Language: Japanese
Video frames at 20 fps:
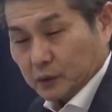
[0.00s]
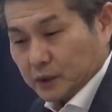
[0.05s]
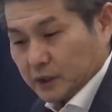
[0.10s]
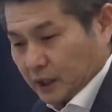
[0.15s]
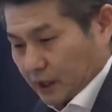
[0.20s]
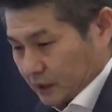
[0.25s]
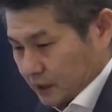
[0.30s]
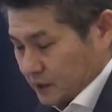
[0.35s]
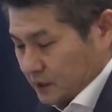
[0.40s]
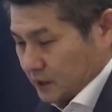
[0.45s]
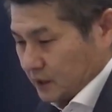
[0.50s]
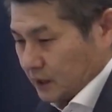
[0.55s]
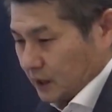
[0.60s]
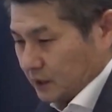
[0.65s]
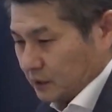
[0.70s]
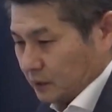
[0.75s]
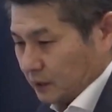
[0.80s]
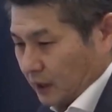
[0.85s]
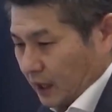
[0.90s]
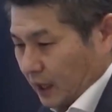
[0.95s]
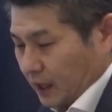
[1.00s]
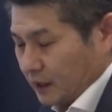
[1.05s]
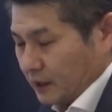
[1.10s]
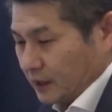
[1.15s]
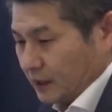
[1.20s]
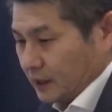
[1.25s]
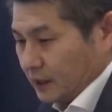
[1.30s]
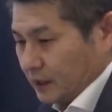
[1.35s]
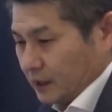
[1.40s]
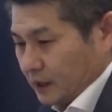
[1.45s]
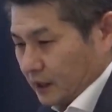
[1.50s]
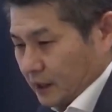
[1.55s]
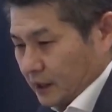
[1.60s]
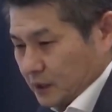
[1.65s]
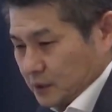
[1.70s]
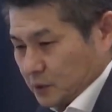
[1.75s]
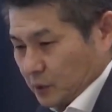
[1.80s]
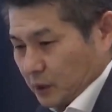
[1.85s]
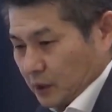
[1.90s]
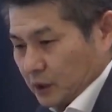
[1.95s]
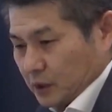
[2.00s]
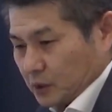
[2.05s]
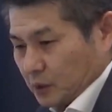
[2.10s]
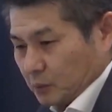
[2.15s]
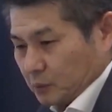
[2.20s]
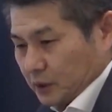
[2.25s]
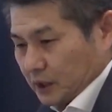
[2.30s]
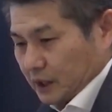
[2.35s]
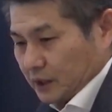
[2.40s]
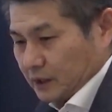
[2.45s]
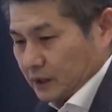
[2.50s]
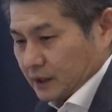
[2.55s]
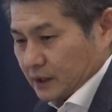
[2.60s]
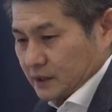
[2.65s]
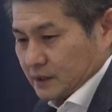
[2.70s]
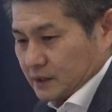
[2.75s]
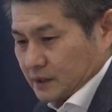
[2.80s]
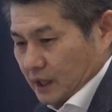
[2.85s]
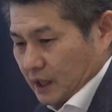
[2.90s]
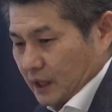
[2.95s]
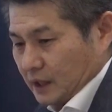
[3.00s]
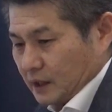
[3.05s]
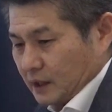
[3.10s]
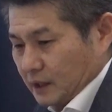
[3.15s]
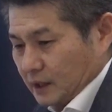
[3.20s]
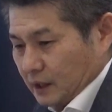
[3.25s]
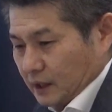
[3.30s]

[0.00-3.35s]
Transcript: どういった形になるのか、それに伴ってですね